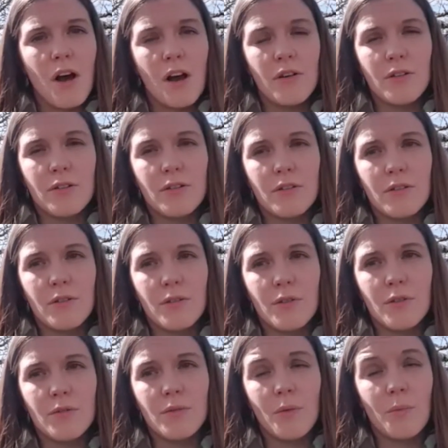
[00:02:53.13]

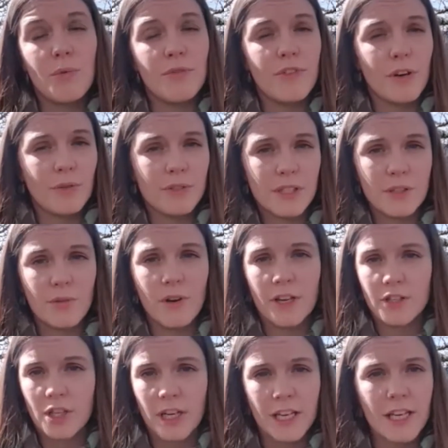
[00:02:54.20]
Euh, on peut faire aussi de la
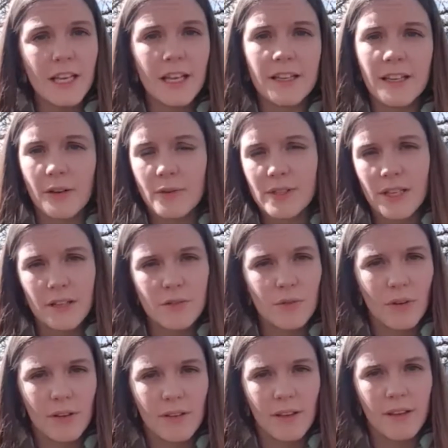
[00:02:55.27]
gelée, il y a des recettes
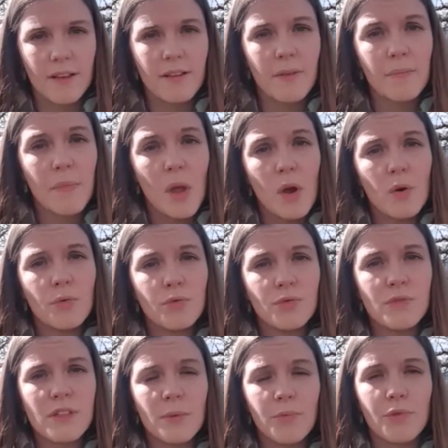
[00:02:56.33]
sur internet, ou
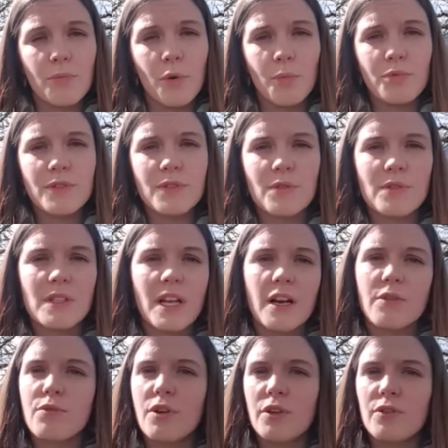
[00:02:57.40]
tout simplement, puisque c'est la
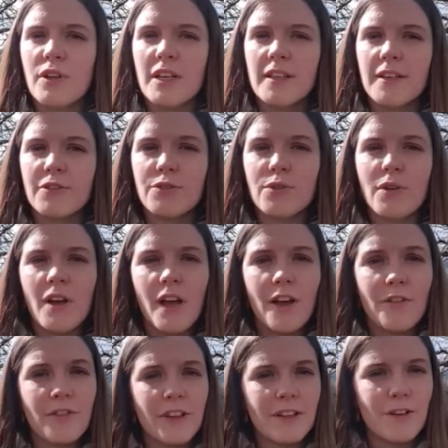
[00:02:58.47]
couleur de la nature,
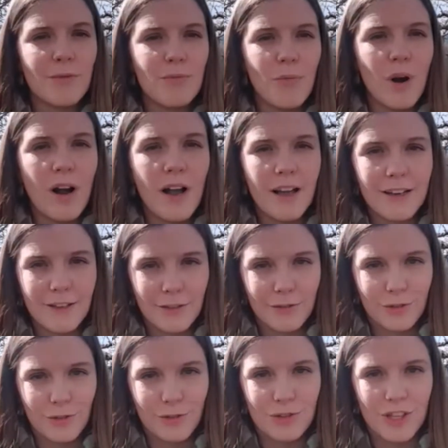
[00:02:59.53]
faites comme moi, allez dans
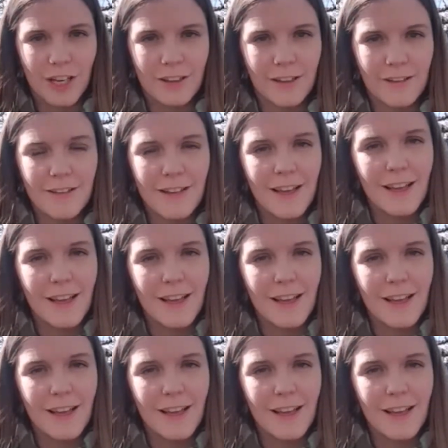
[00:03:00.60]
votre jardin,